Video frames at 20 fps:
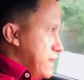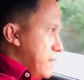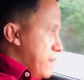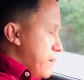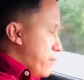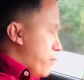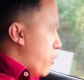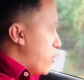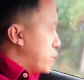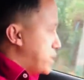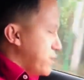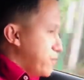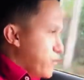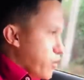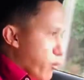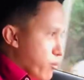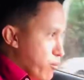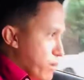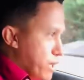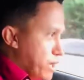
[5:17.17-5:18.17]

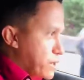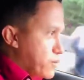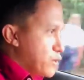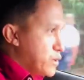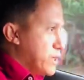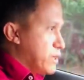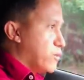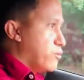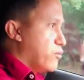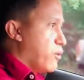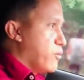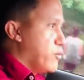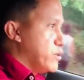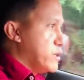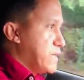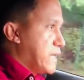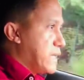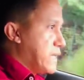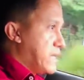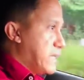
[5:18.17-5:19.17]
Possivelmente, se você tomar uma
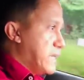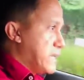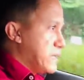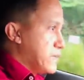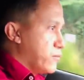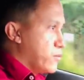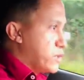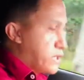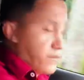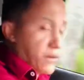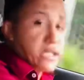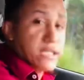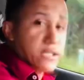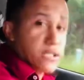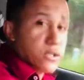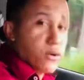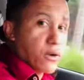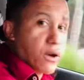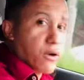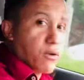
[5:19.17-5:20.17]
buzinada dessa, você vai
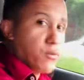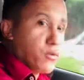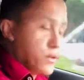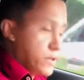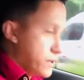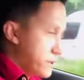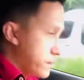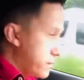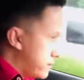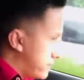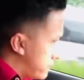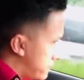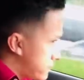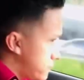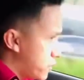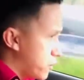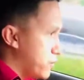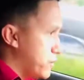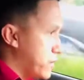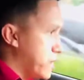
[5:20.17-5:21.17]
deixar o carro morrer,
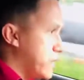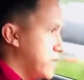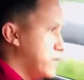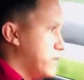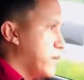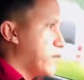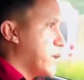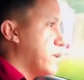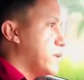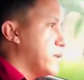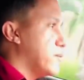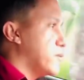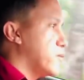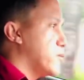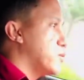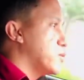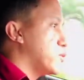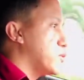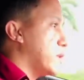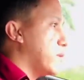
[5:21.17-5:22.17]
acontece, vai ficar
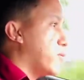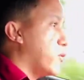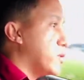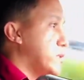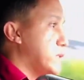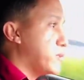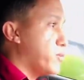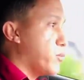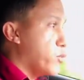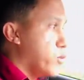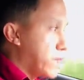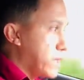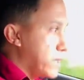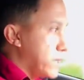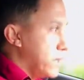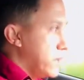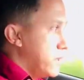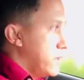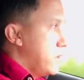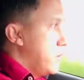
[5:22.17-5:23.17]
nervoso ou nervosa,
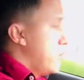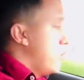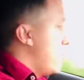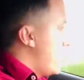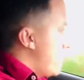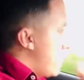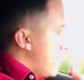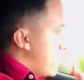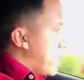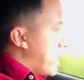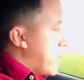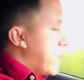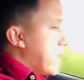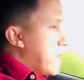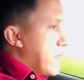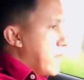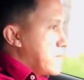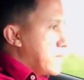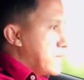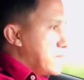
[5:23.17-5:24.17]
porque cara
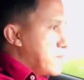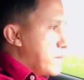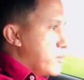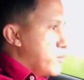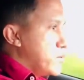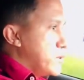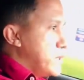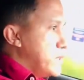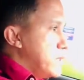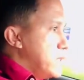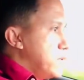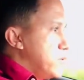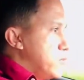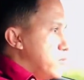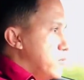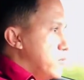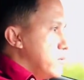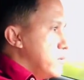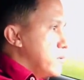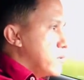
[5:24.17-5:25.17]
lá atrás estava
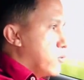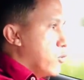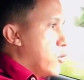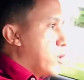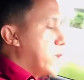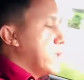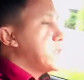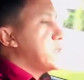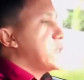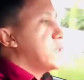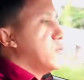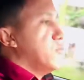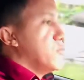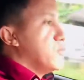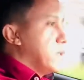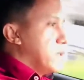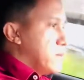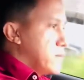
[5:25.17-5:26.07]
buzinando, coloquei a segunda.